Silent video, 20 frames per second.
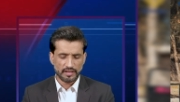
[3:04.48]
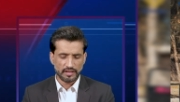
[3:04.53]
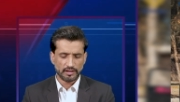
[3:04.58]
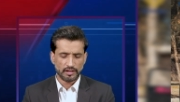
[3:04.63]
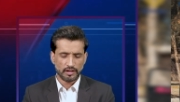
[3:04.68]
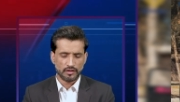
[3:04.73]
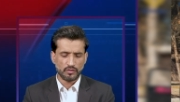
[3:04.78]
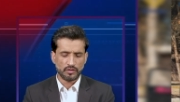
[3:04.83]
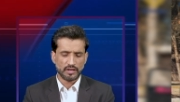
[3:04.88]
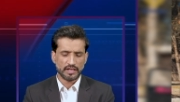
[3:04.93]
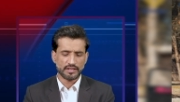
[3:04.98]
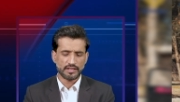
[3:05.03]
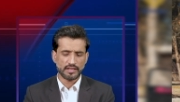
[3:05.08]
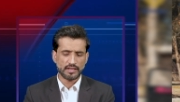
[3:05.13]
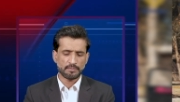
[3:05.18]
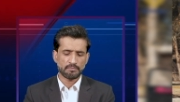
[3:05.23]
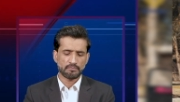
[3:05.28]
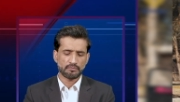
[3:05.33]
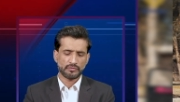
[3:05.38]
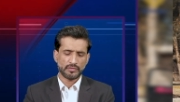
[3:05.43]
देता हूं कि
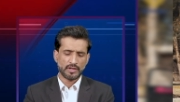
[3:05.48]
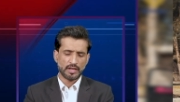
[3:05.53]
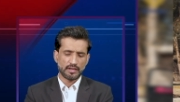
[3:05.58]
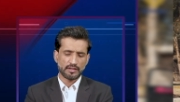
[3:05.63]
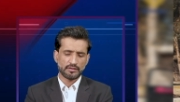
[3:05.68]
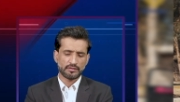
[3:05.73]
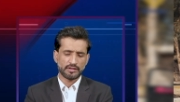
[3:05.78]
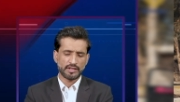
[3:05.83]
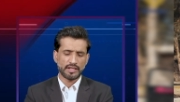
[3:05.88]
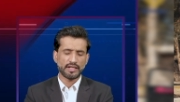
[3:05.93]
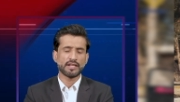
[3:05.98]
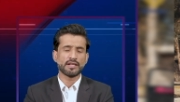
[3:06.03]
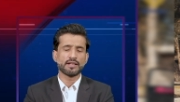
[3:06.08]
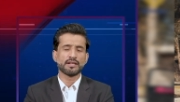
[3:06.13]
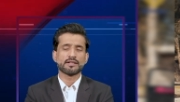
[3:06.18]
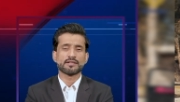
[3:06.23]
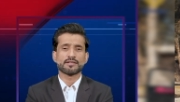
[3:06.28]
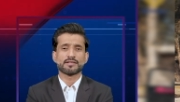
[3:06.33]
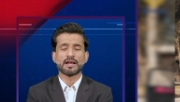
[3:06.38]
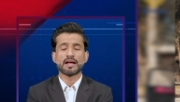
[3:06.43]
जी
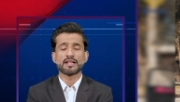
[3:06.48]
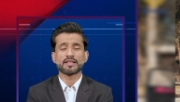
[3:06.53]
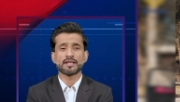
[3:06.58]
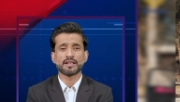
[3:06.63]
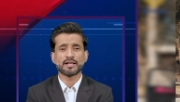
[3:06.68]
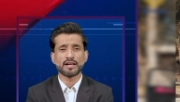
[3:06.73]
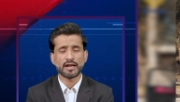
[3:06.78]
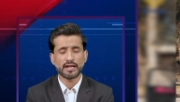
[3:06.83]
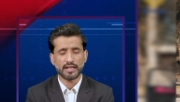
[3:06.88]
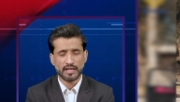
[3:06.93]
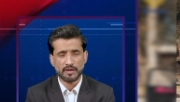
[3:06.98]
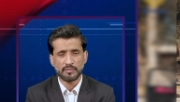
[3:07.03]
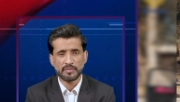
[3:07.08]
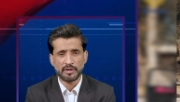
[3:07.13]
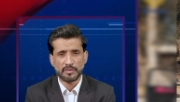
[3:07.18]
तीन जाती गाड़ियां